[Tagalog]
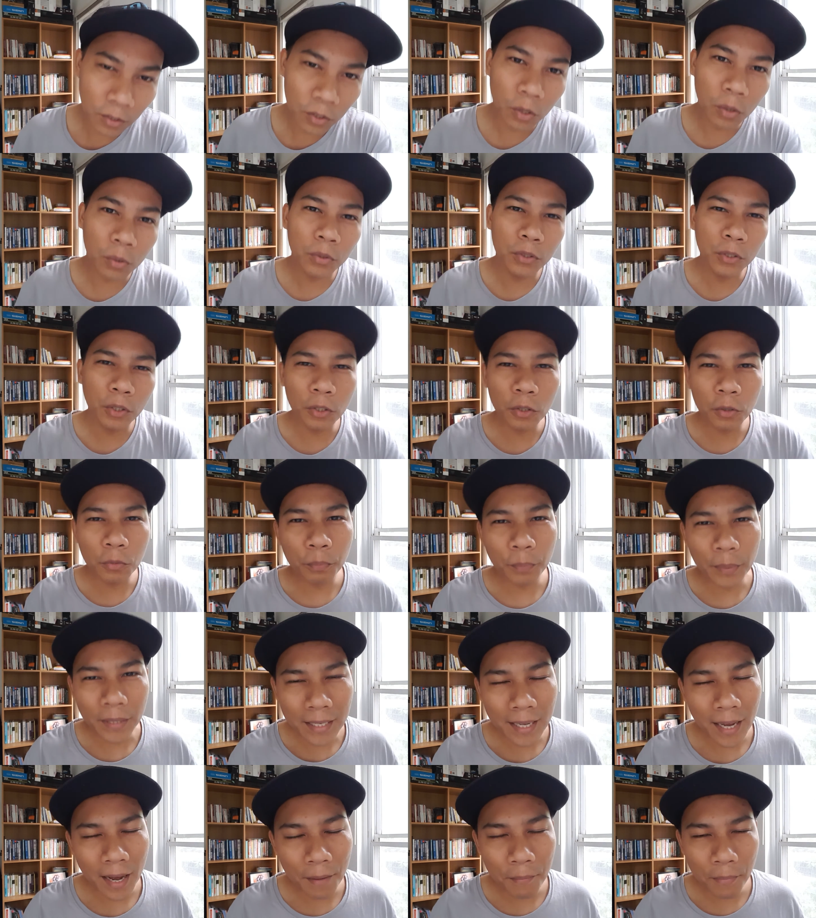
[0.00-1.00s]
So, yun yung
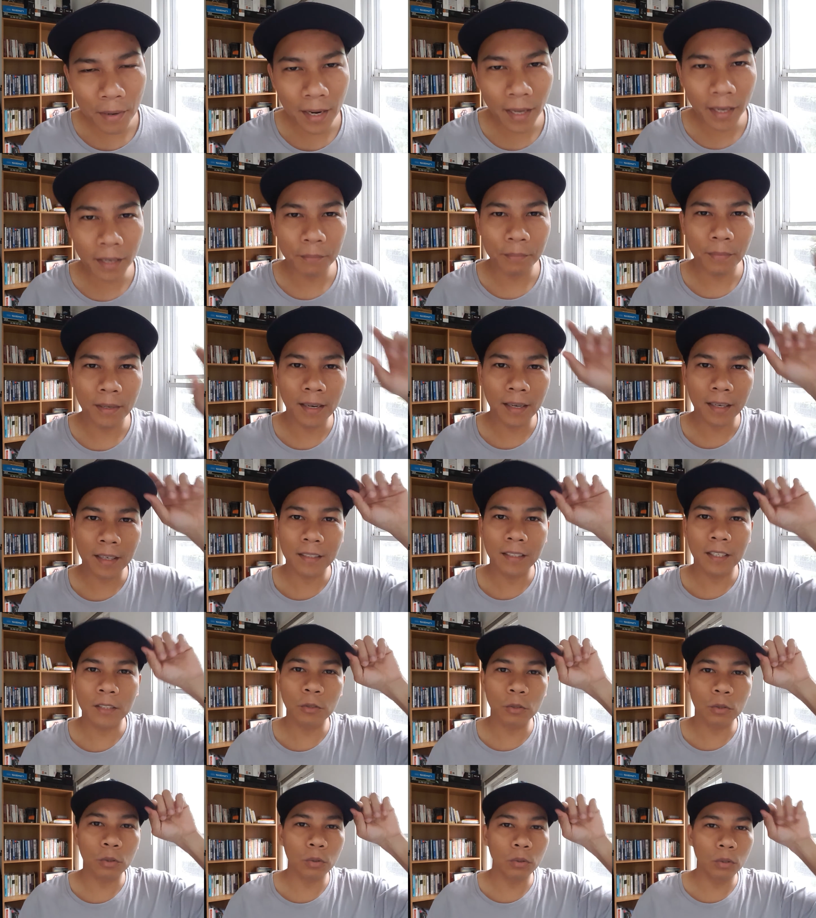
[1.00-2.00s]

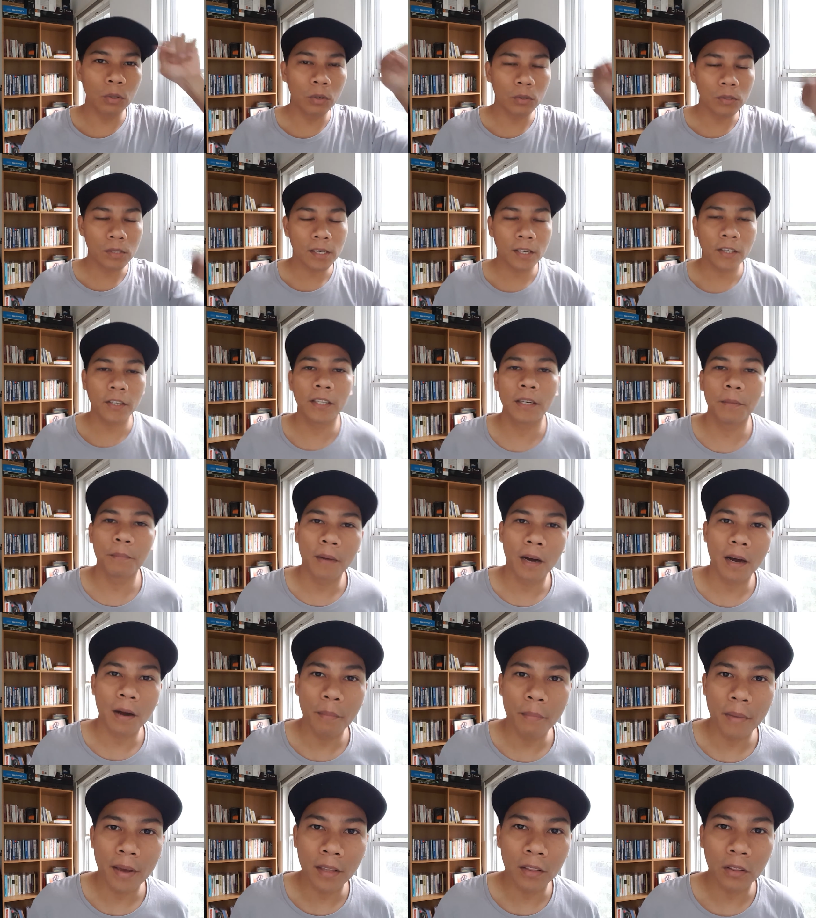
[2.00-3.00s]
pinakamalaking-malaking natutulong sa'yo ng
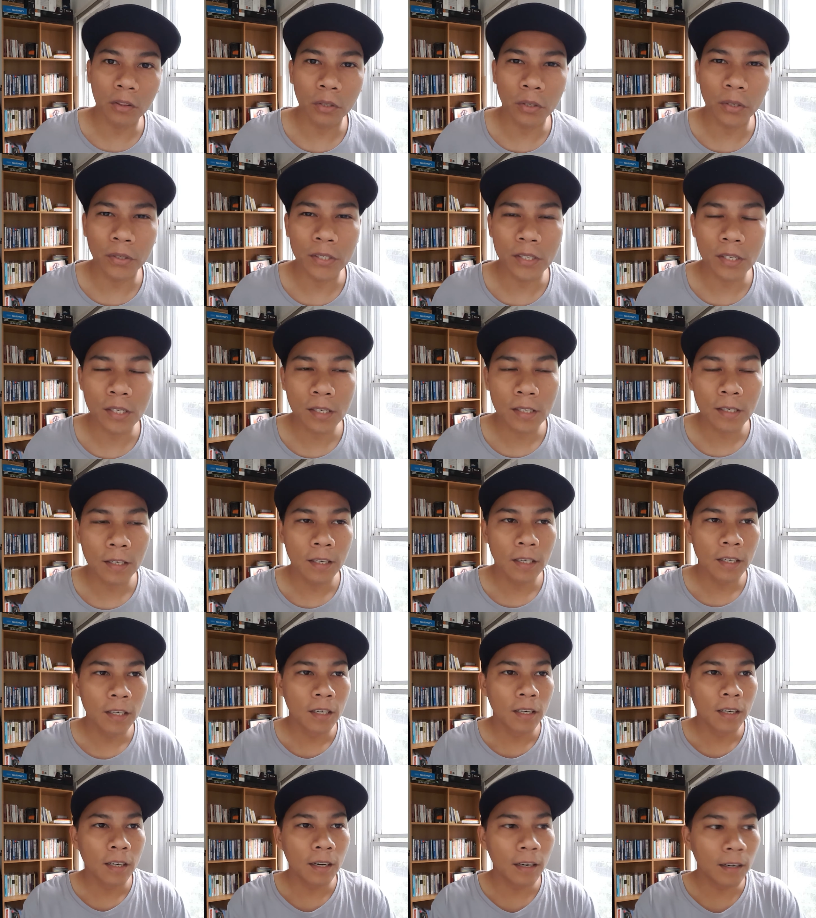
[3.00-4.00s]
mga mentors.
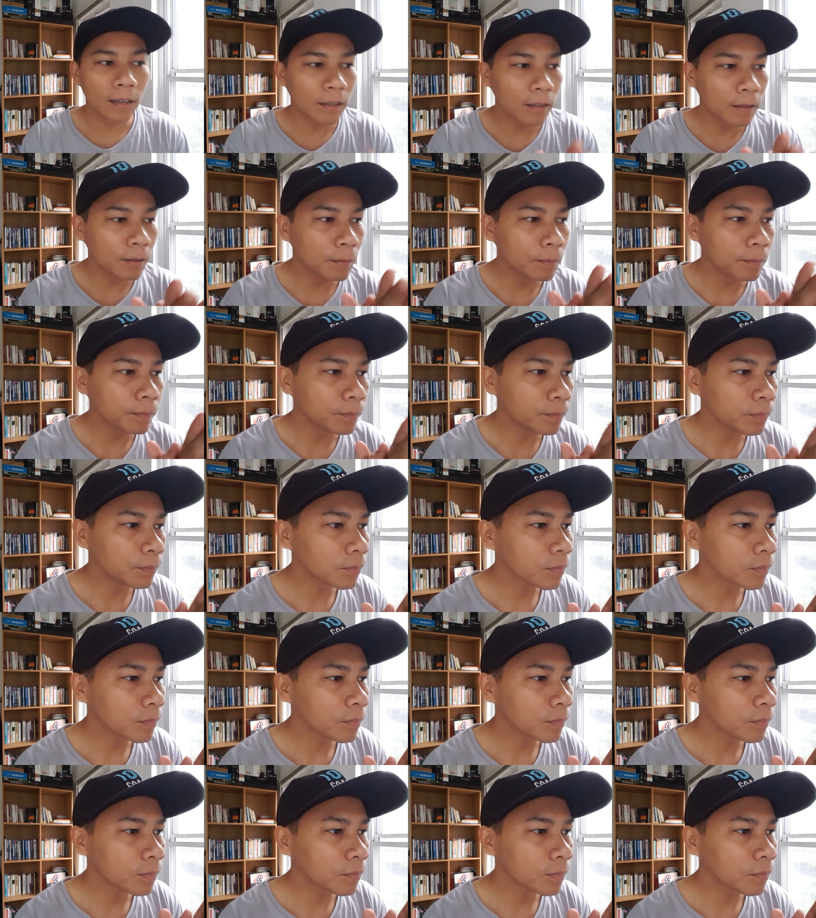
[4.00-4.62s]
Um,